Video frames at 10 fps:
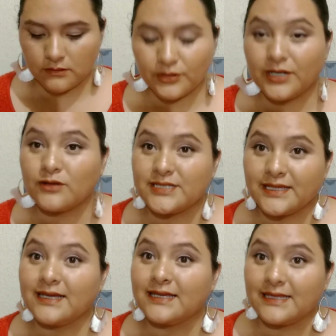Otra
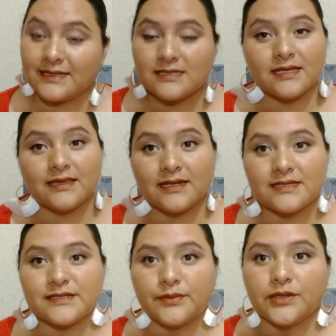cosita que tienes que traer
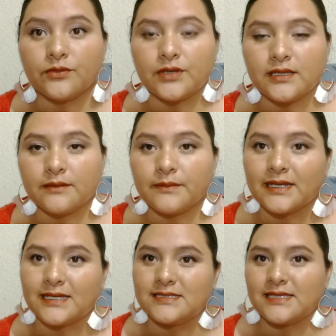siempre en tu kit de
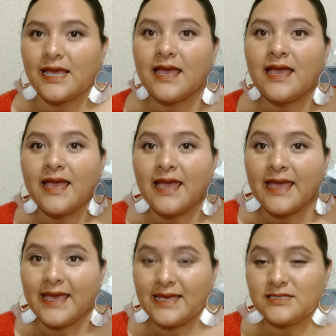emergencia
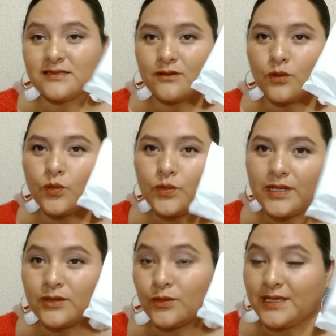es
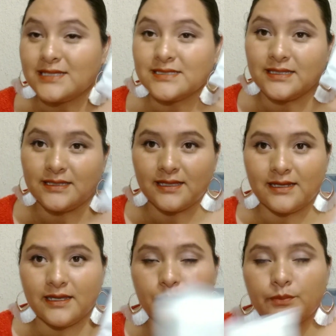una toalla
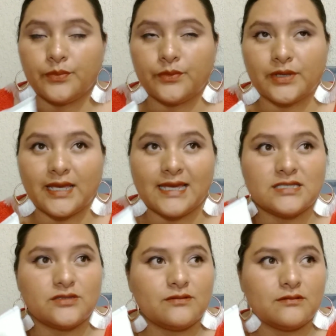sanitaria, porque
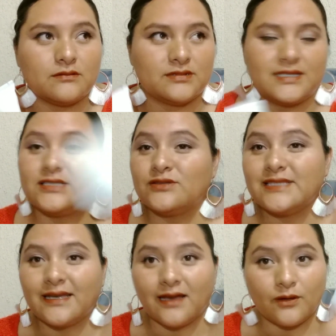esto, o sea, esto es
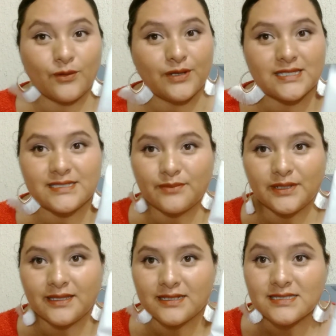de cajón que siempre
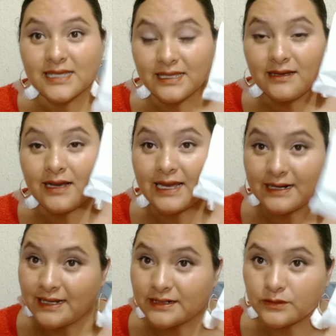tienes que
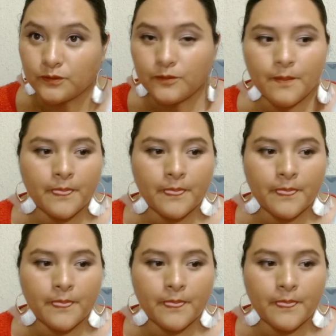cargar tú,